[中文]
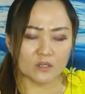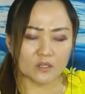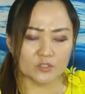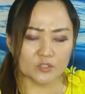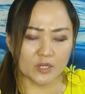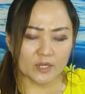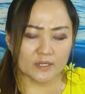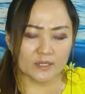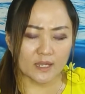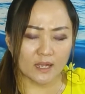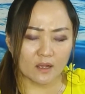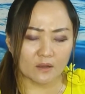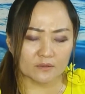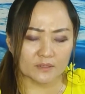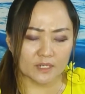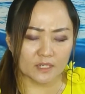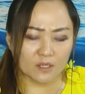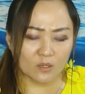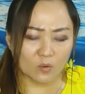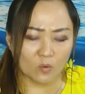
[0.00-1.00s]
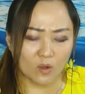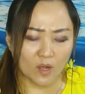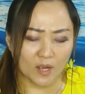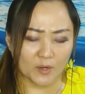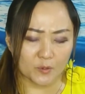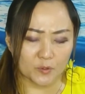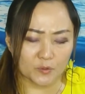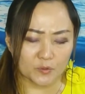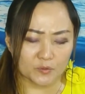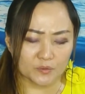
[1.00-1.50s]
我宣告，你的
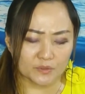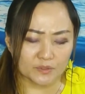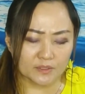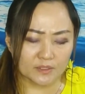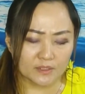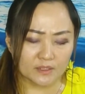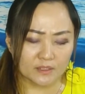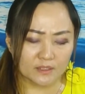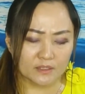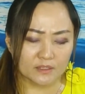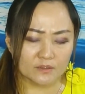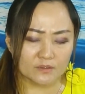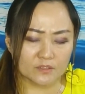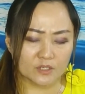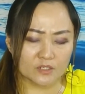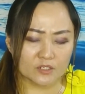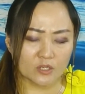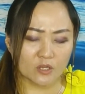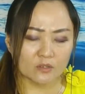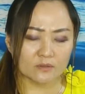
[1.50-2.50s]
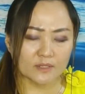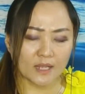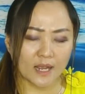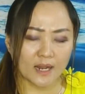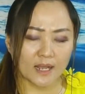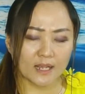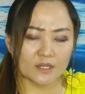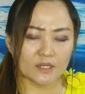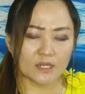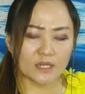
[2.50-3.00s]
话语，这时候
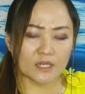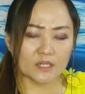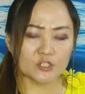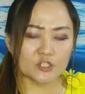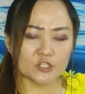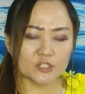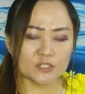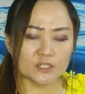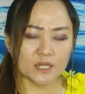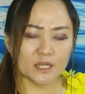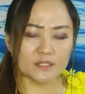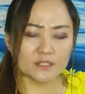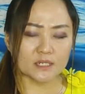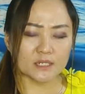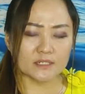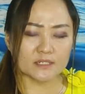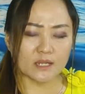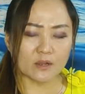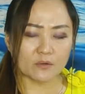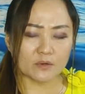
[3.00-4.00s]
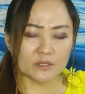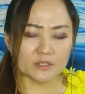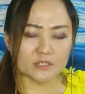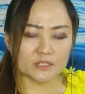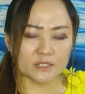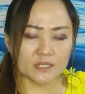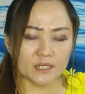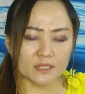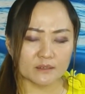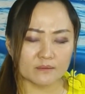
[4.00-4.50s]
带来医治洁净，在我的
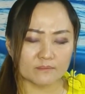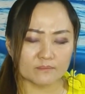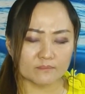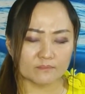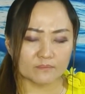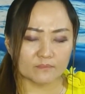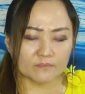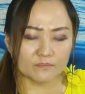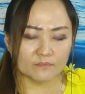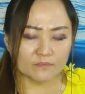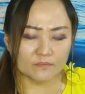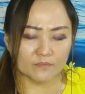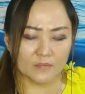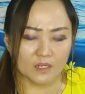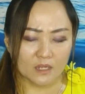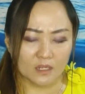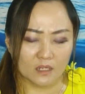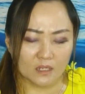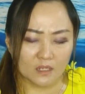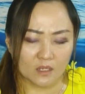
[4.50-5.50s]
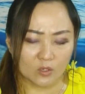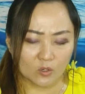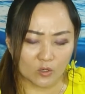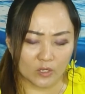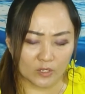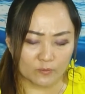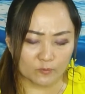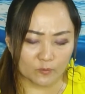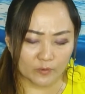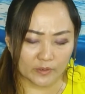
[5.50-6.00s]
心，
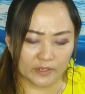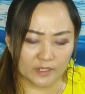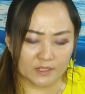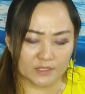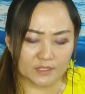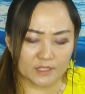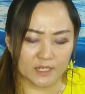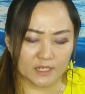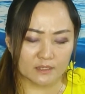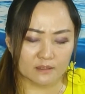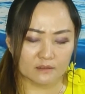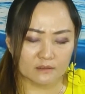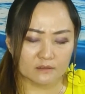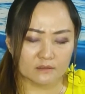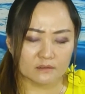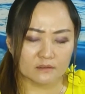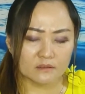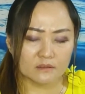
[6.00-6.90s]
恢复我的心，